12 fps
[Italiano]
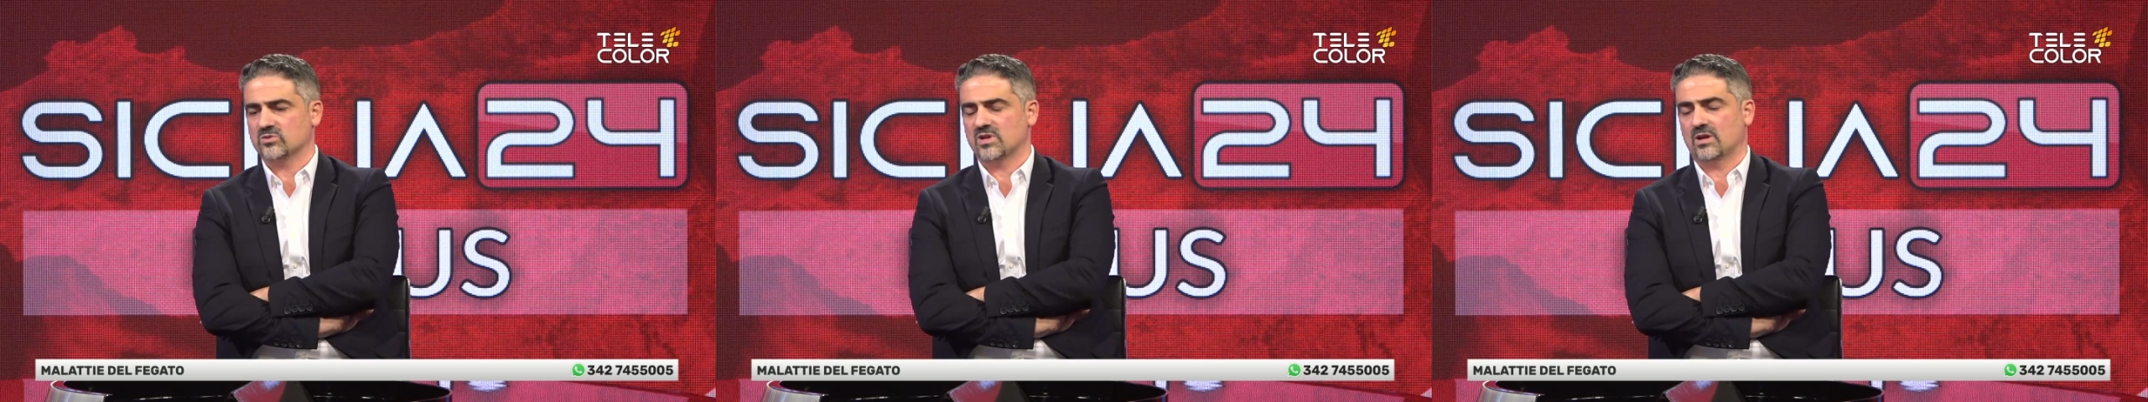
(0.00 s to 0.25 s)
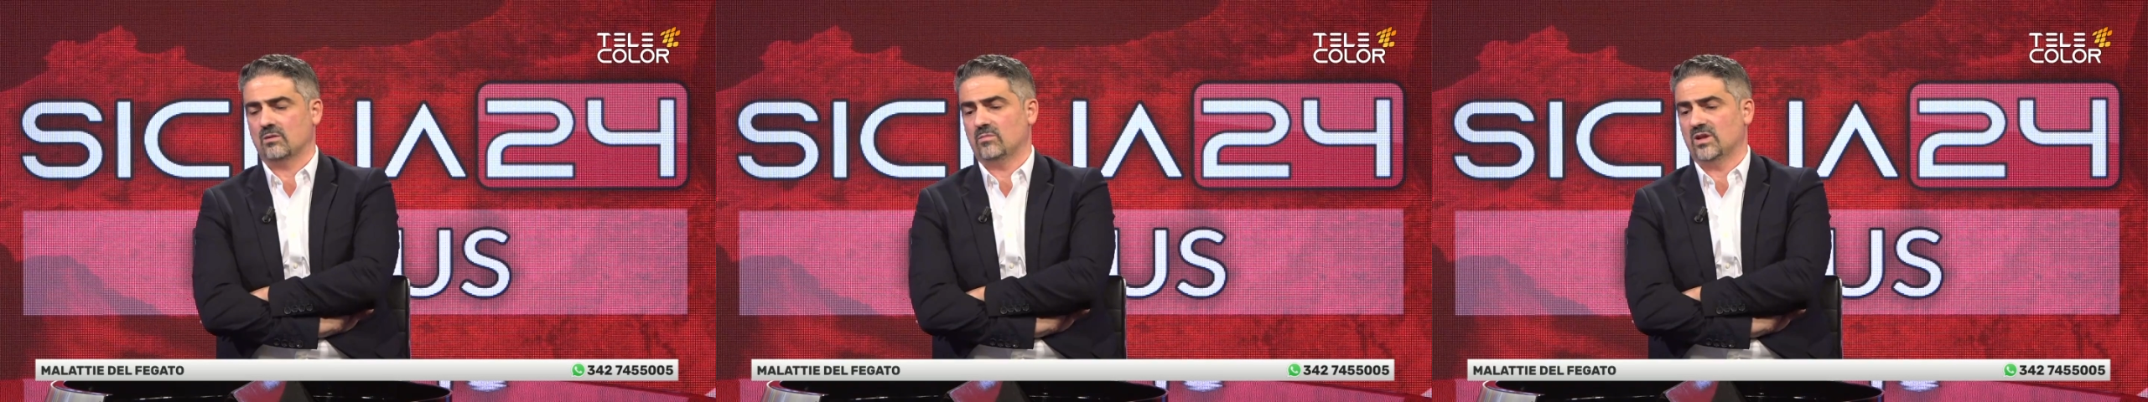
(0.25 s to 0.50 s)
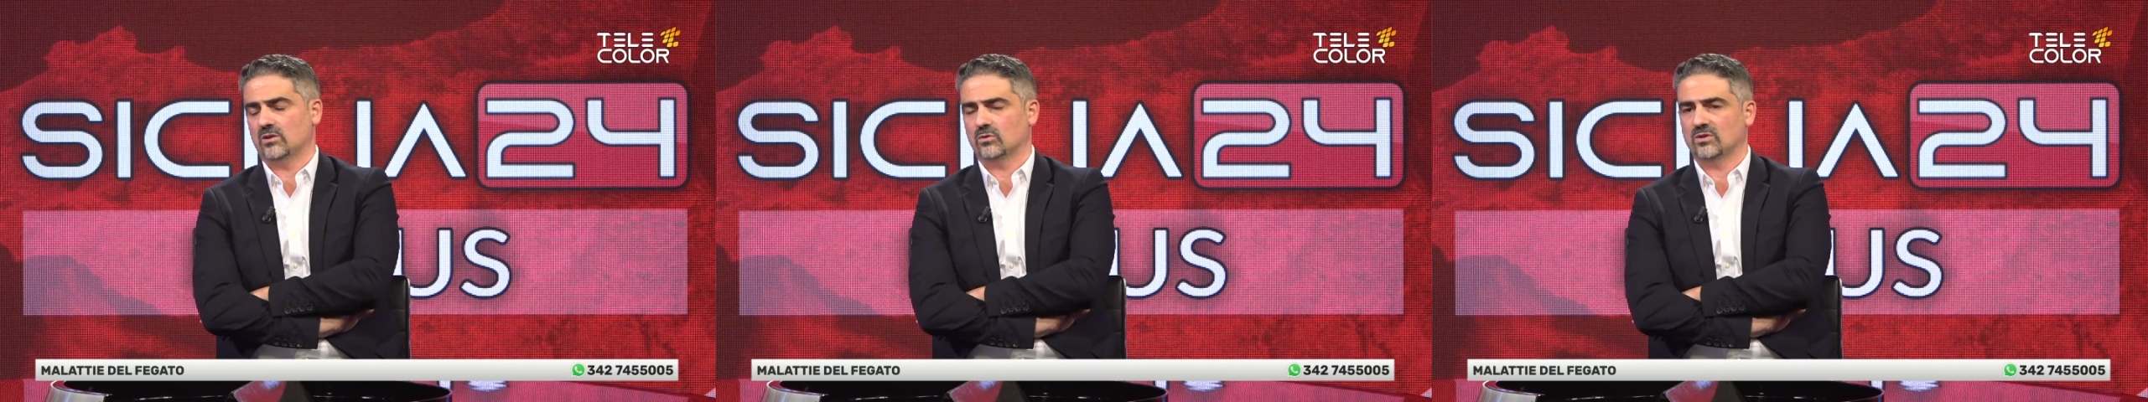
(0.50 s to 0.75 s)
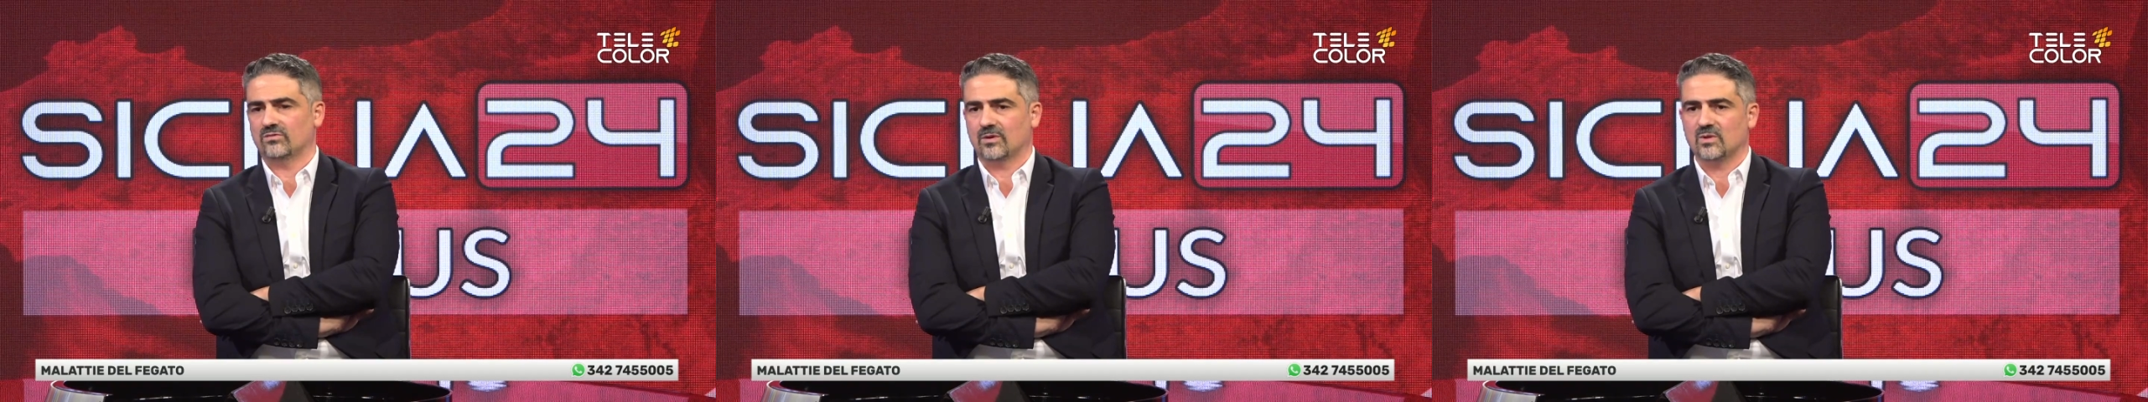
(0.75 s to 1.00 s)
se nel medico
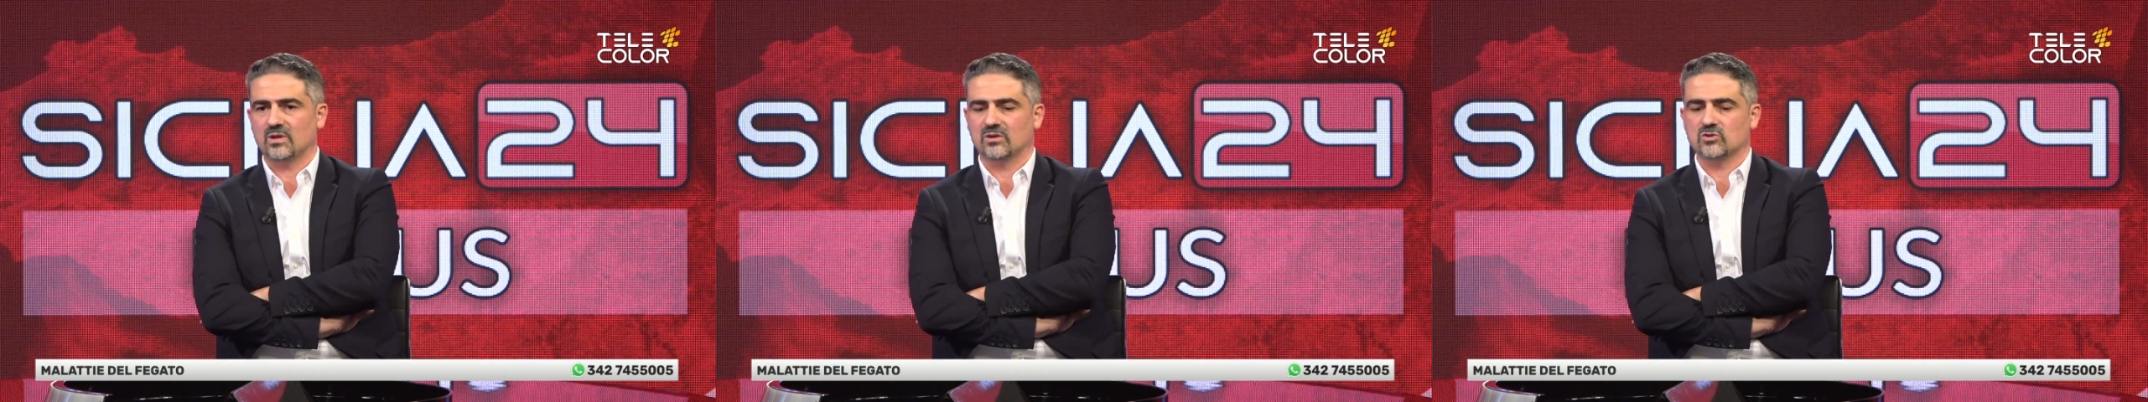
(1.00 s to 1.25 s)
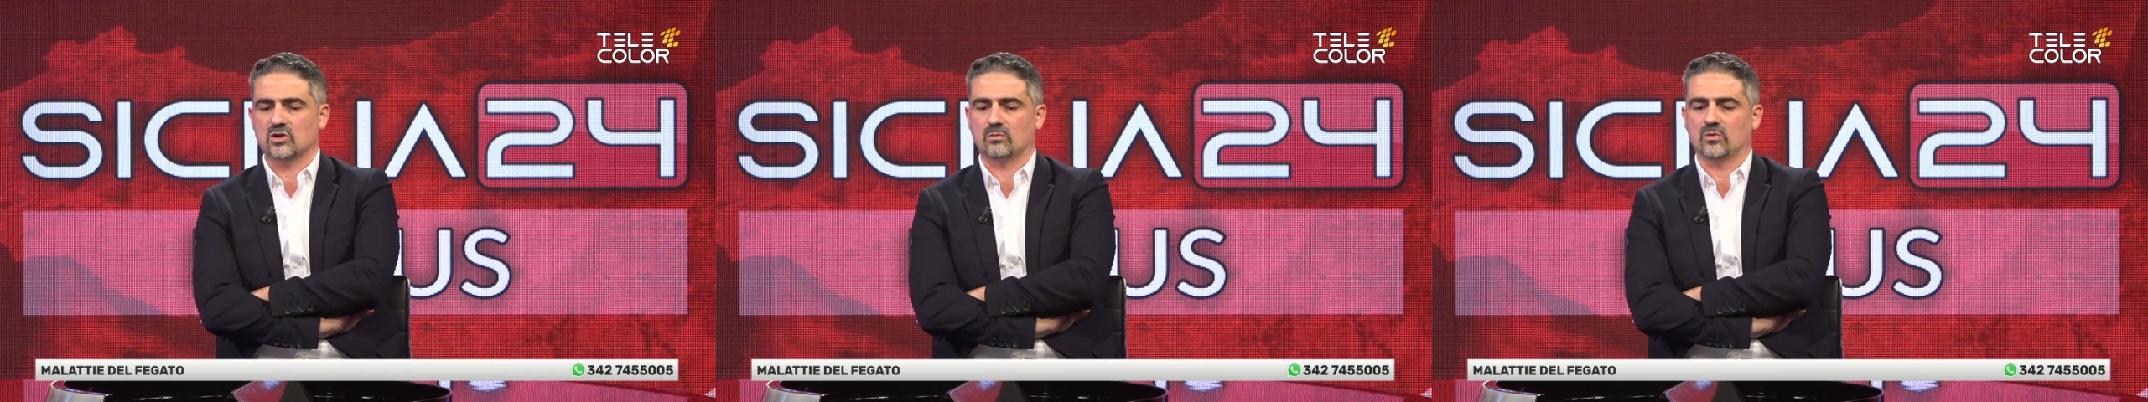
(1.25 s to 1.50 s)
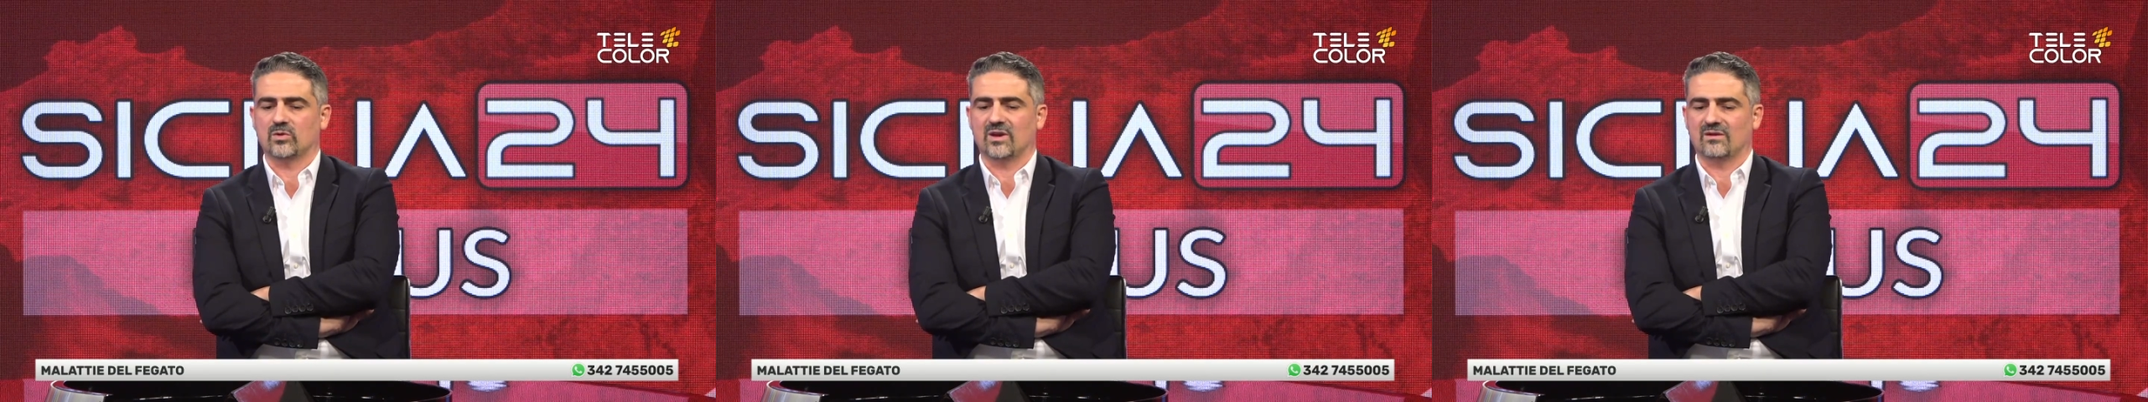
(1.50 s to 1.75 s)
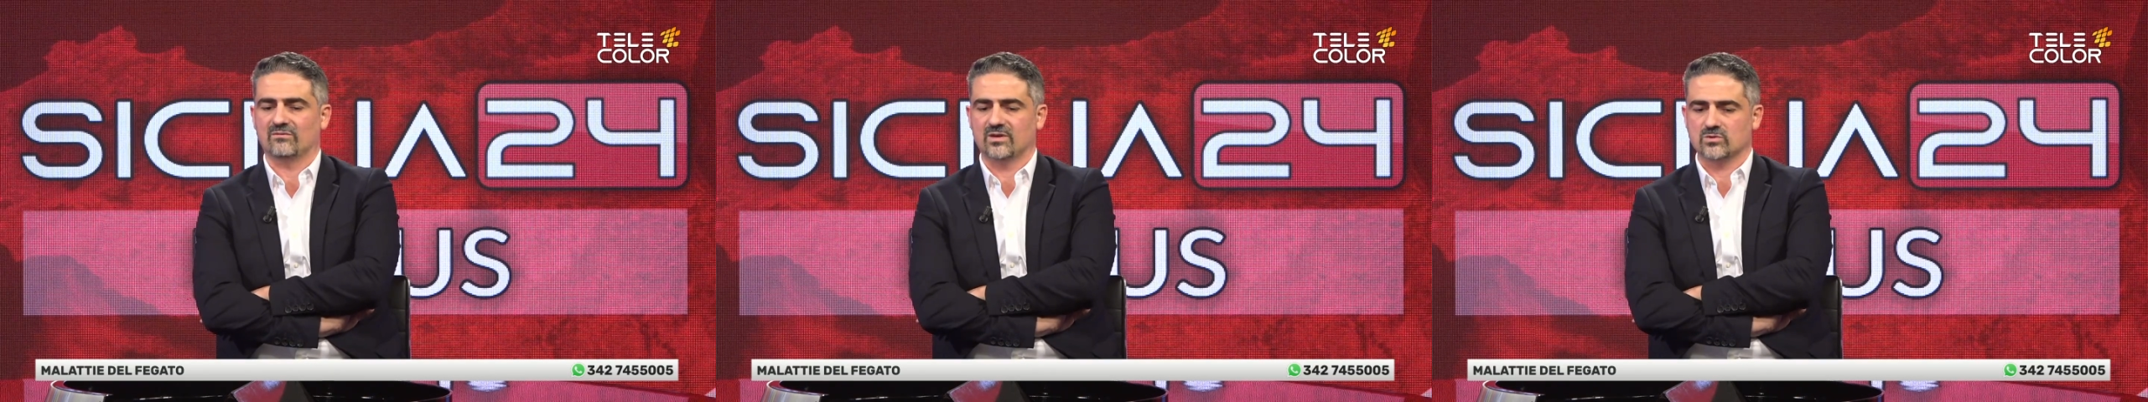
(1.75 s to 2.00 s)
di famiglia diciamo, non è
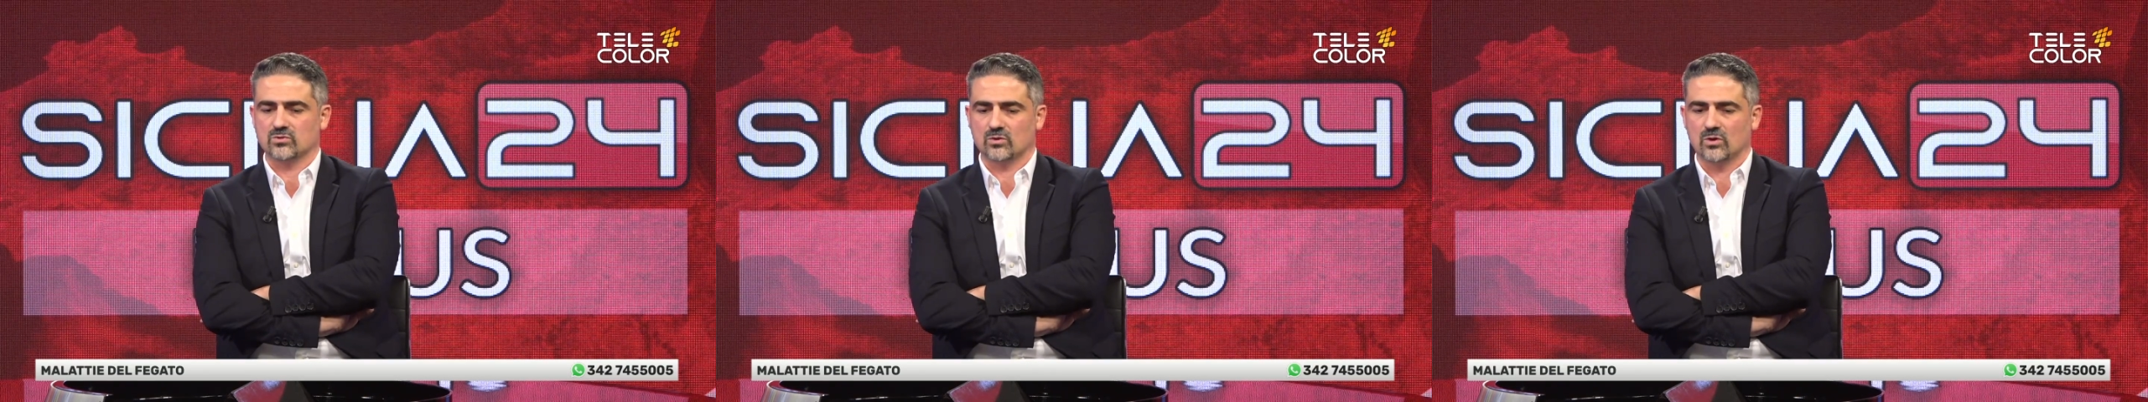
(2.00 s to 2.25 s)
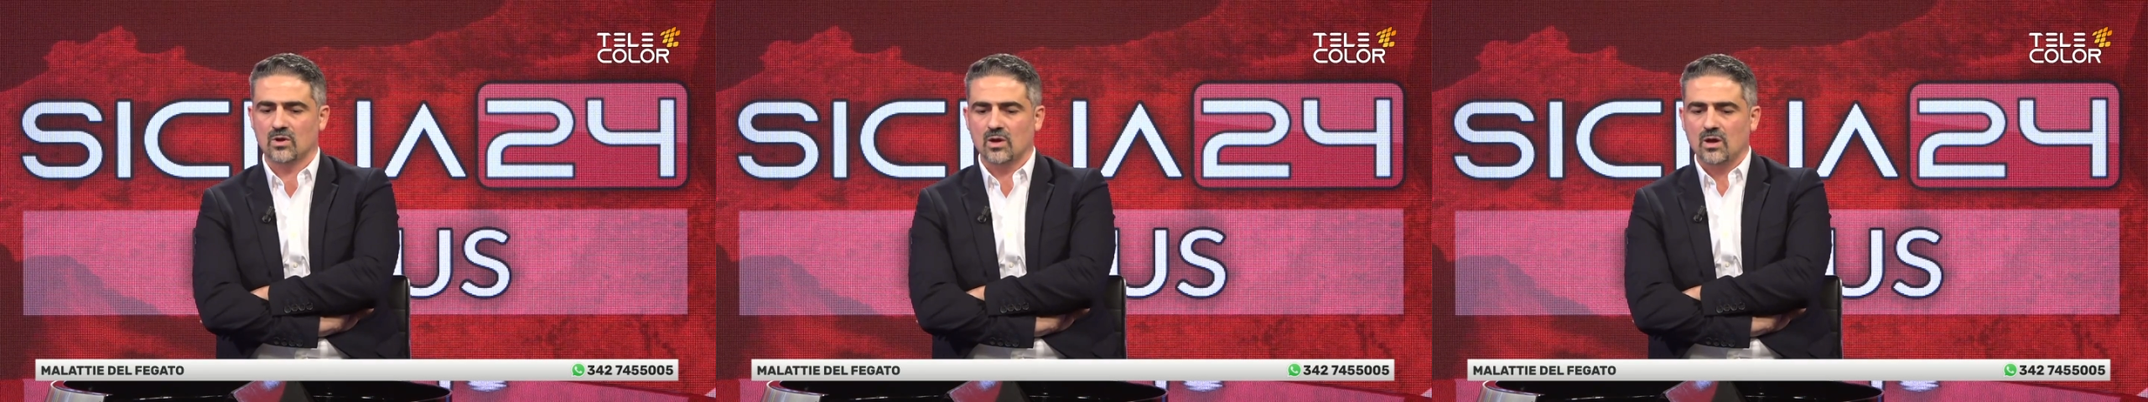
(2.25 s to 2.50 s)
avvezzo